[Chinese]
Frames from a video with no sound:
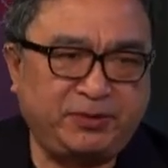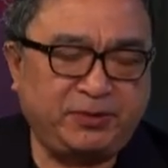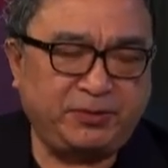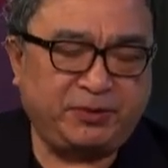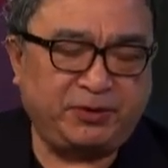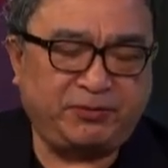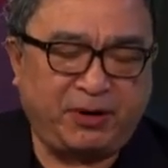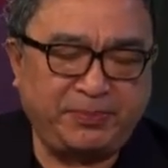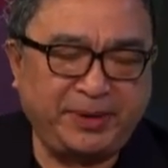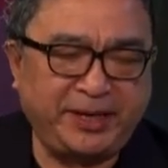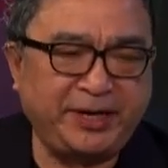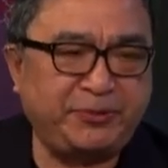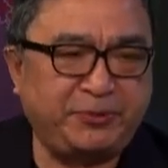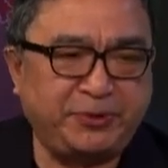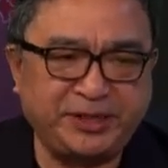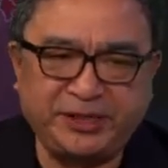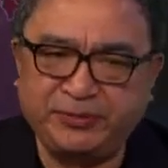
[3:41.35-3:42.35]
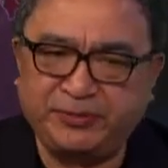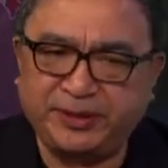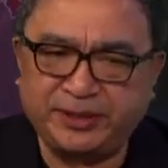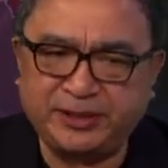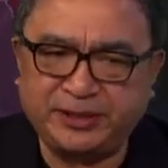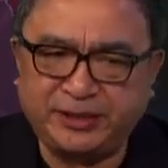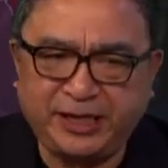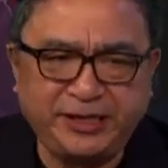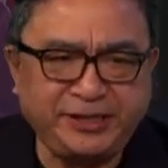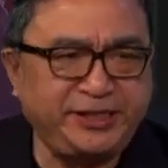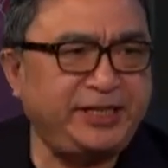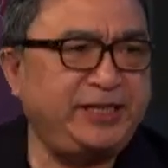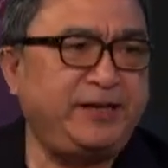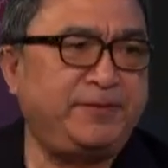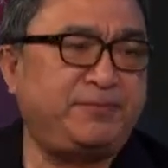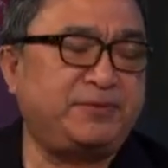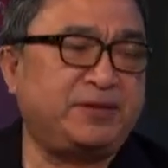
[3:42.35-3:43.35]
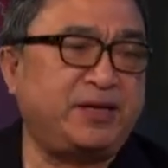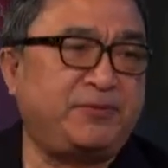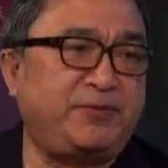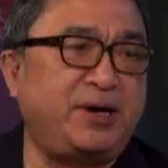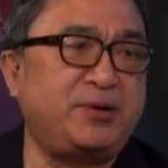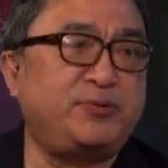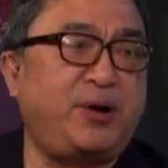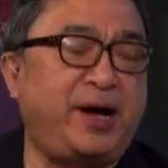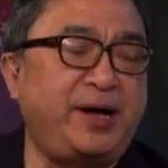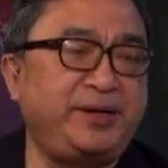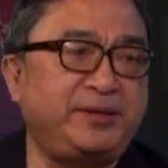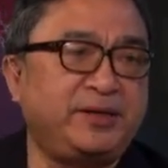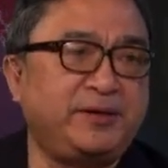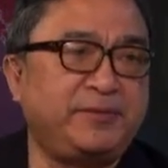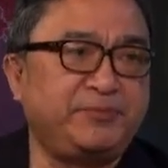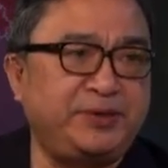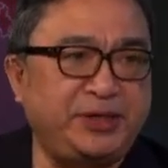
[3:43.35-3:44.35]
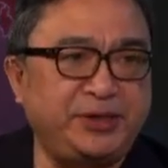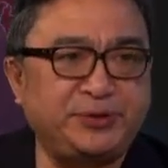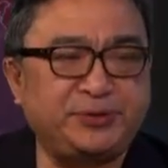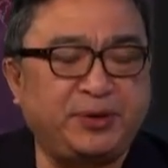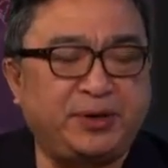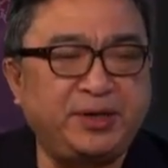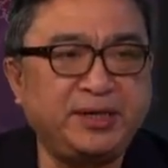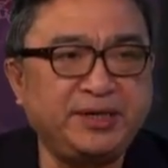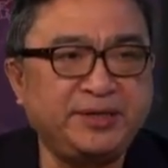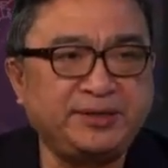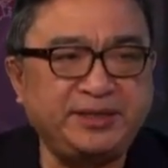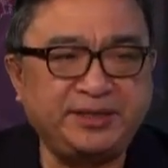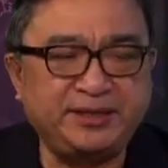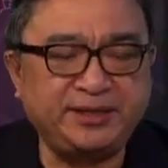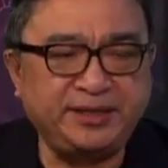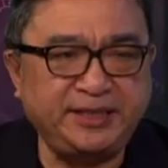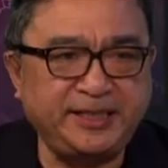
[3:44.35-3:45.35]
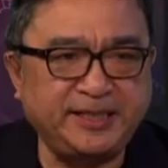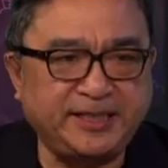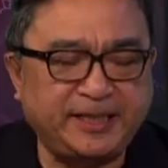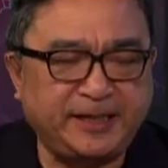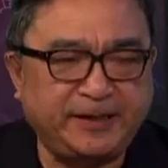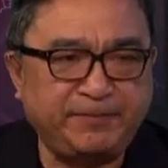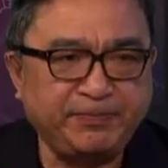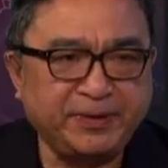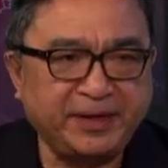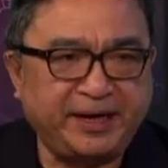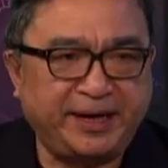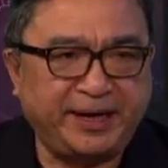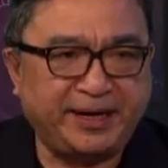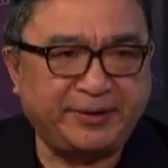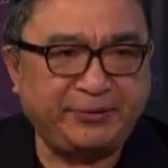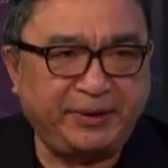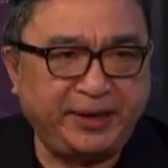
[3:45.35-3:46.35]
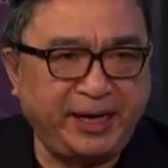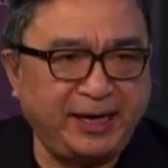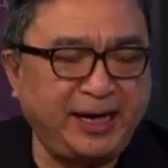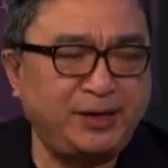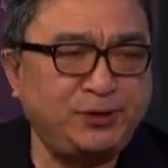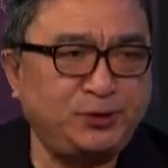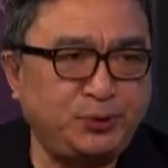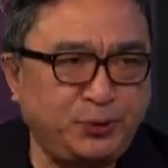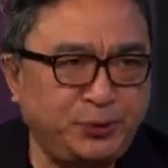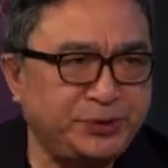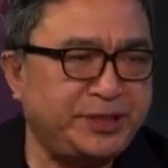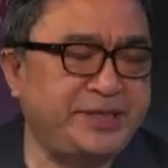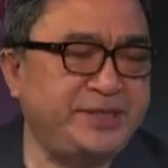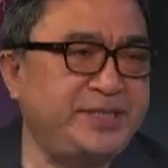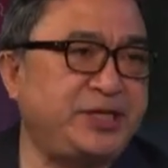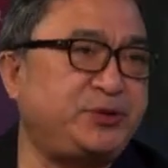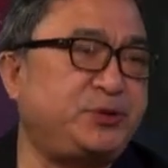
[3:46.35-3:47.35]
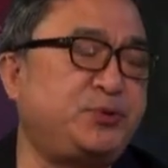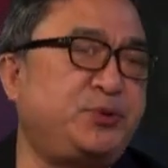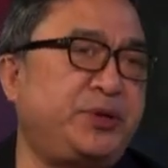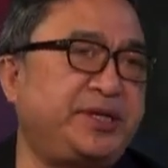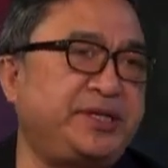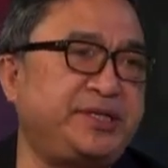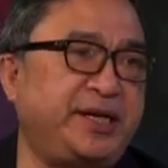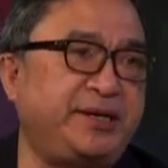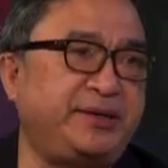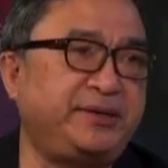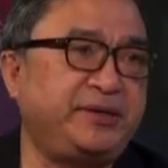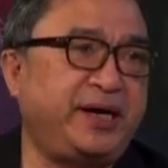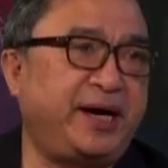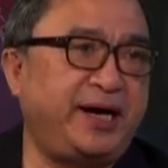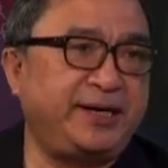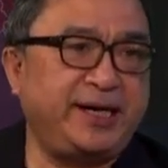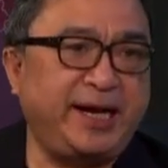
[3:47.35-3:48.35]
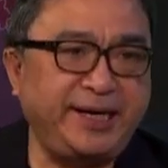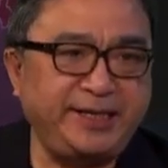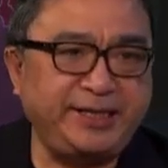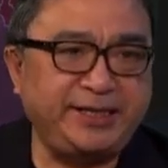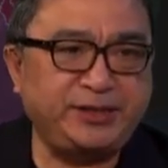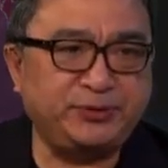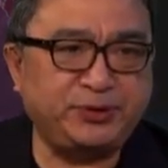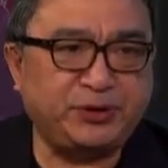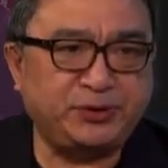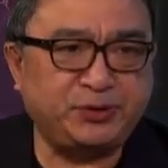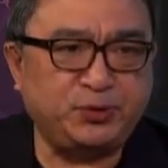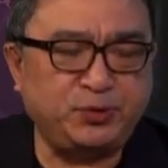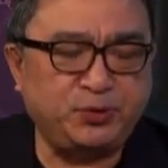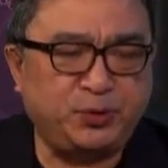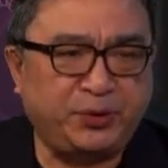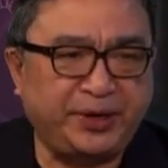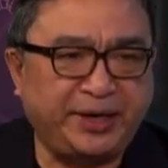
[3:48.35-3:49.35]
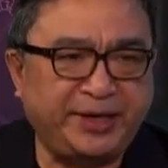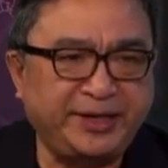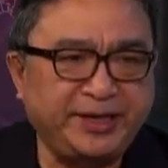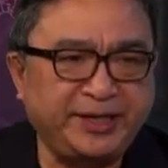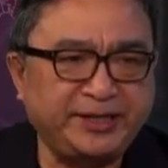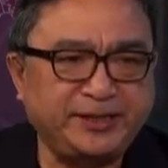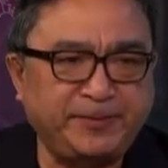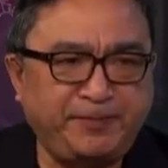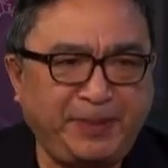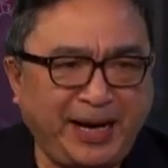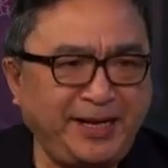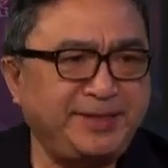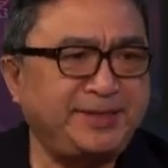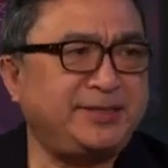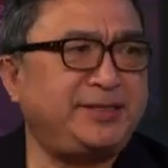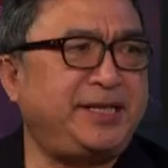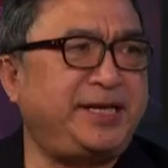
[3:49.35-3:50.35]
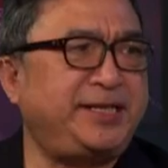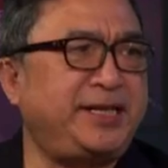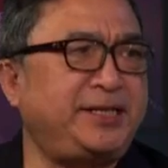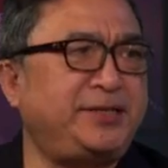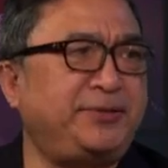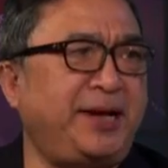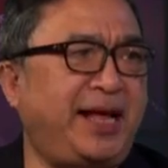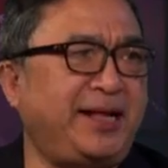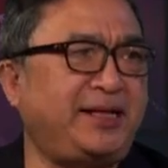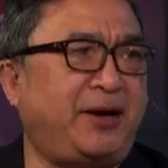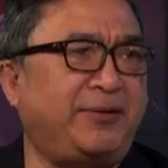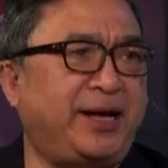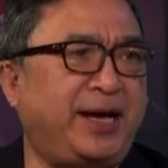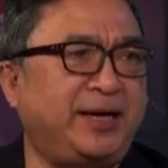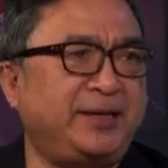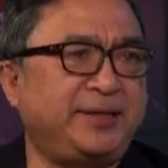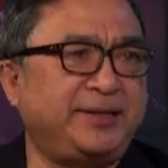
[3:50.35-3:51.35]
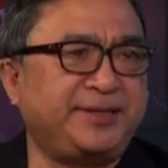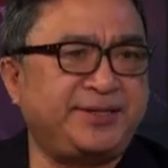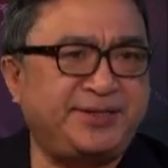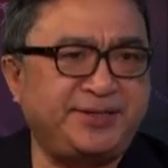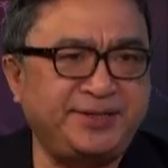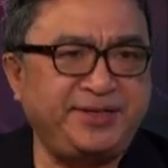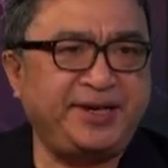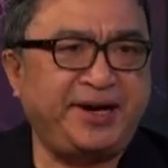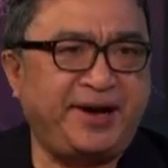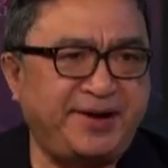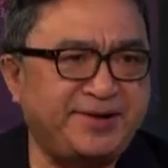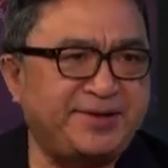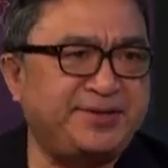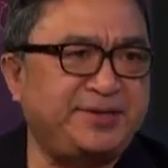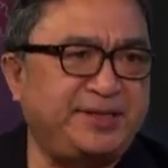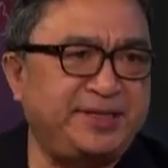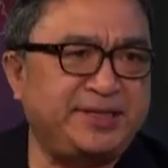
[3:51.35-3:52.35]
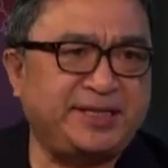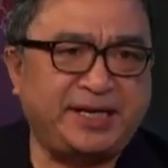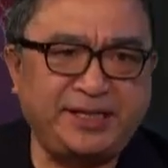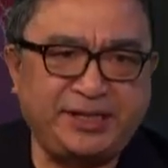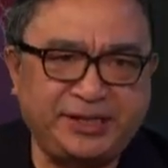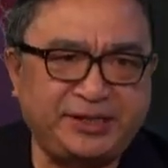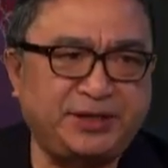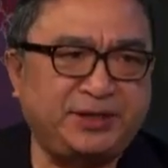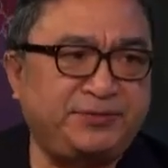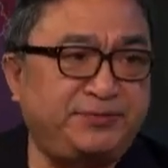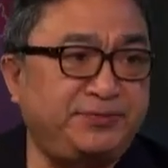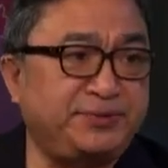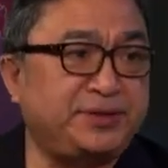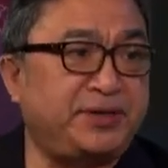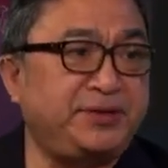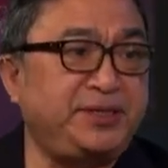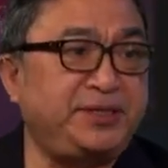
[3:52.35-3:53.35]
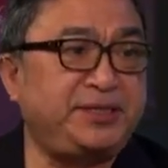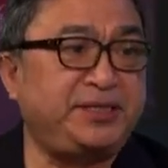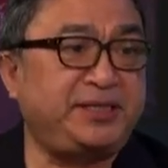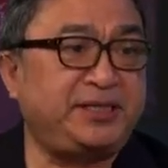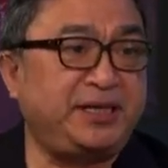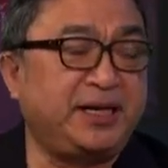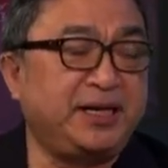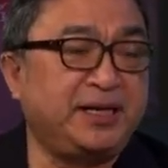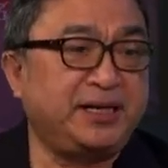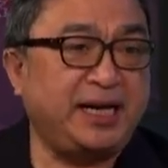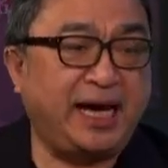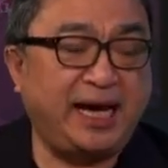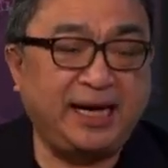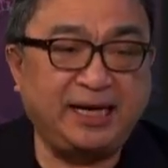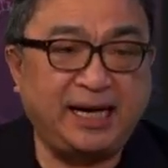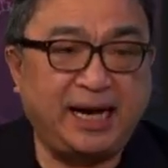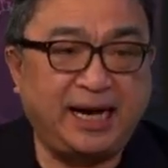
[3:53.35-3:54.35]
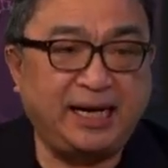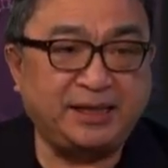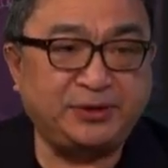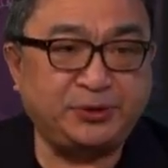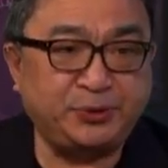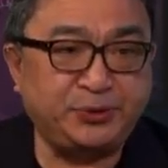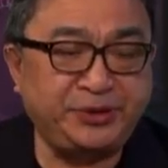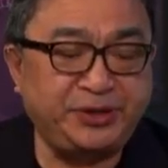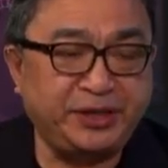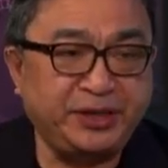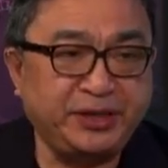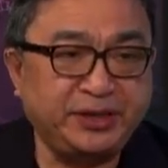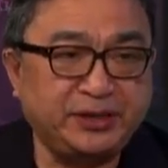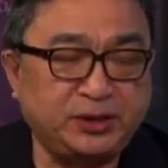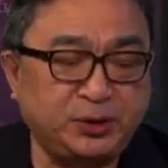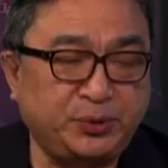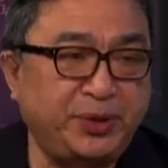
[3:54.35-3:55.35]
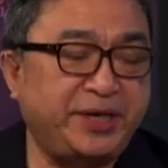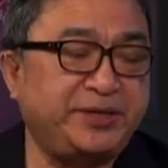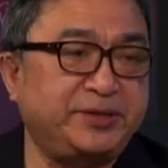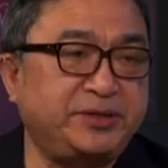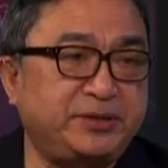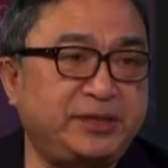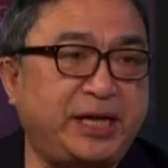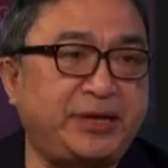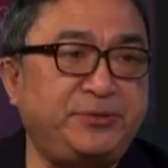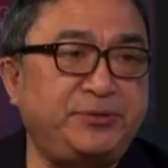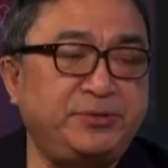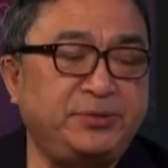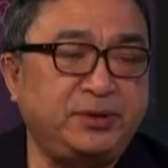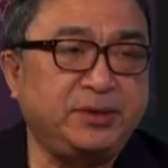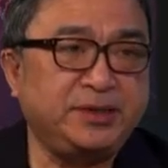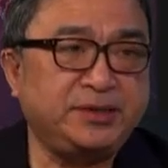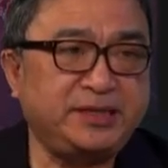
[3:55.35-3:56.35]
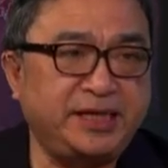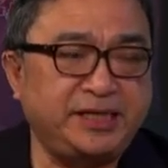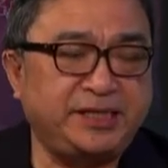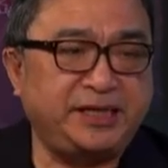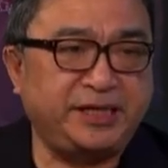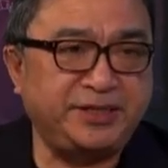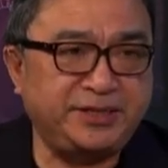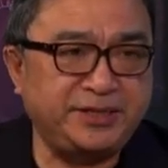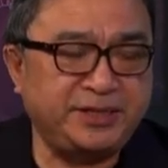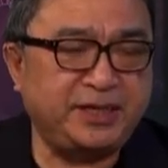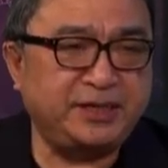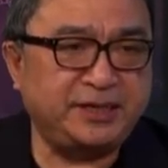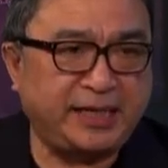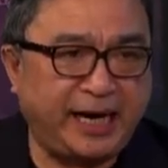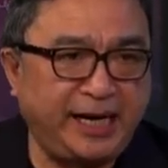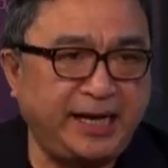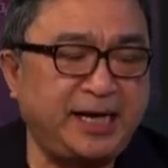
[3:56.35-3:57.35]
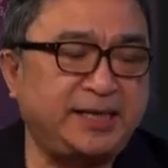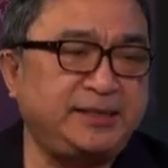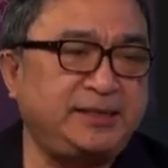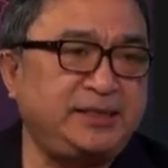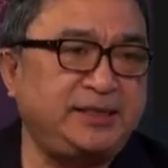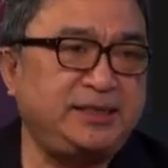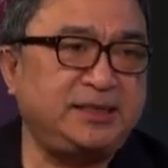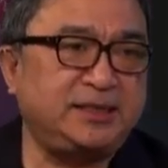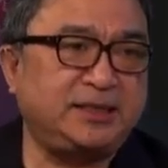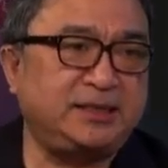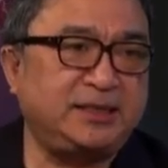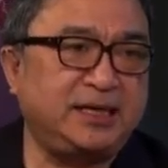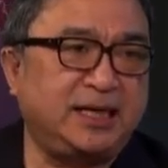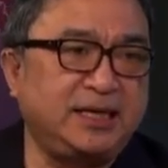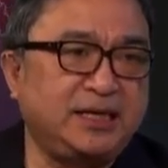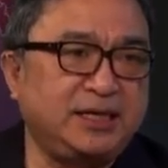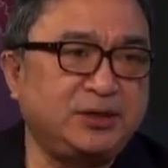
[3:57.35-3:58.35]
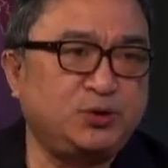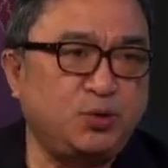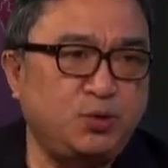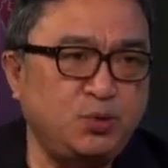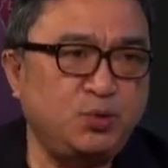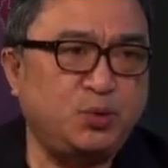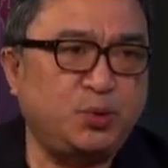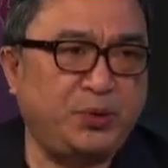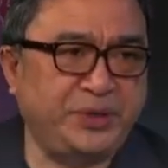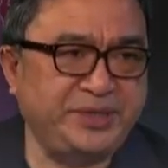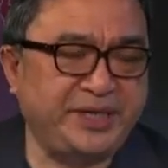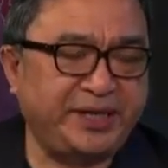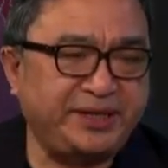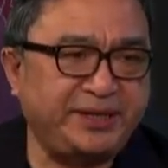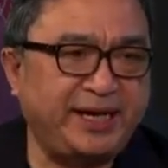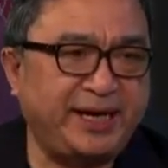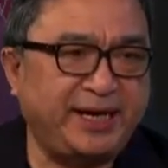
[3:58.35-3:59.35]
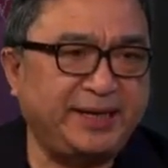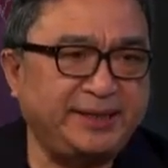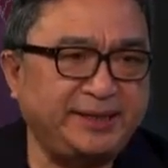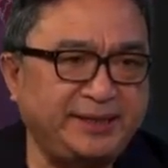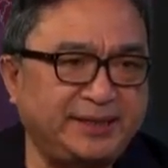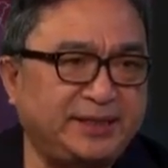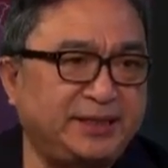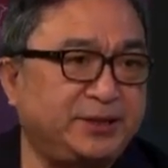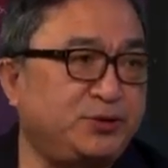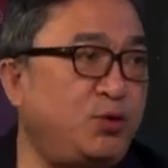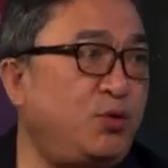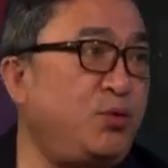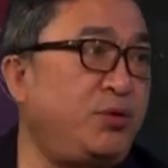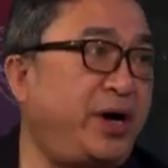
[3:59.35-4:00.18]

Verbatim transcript: 方面呢，我希望再进一步的放宽。比如说，你是一个啊原来出生在中国的人啊，那你就到中国了，就办一次签证就拉倒了。十年、二十年，跟你这个护照一起来来走走那个，等于在形式上给了你一个呢中国人的一个公